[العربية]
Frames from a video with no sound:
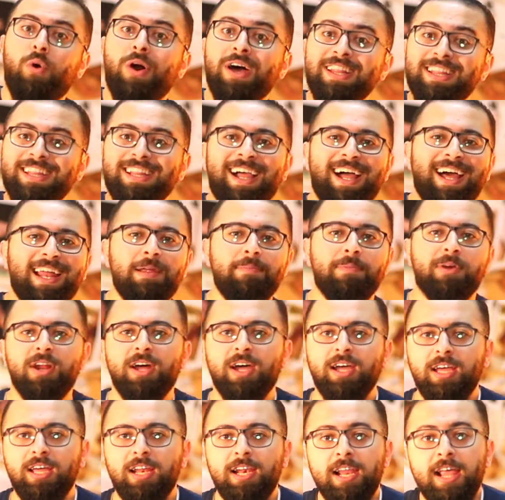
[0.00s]
واطلع على
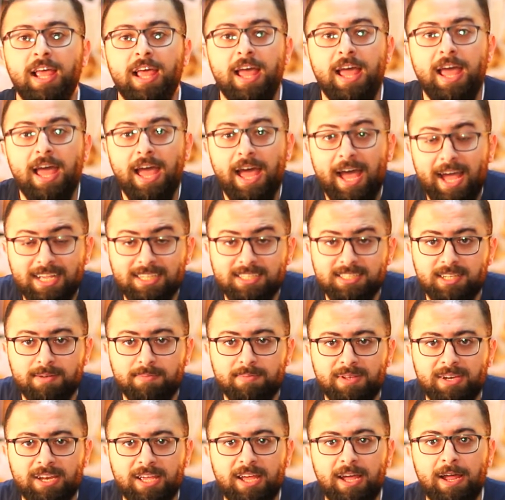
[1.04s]
مراحل احسن
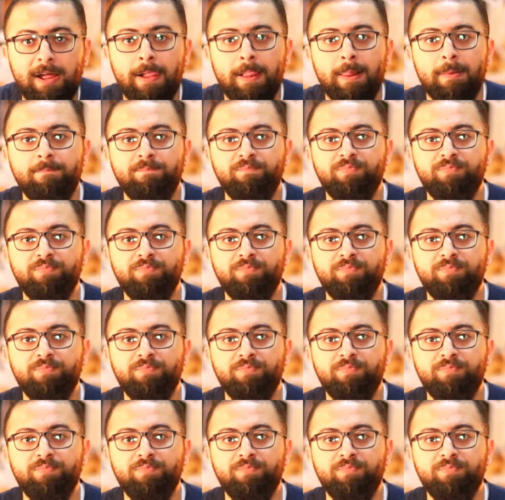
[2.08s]
منها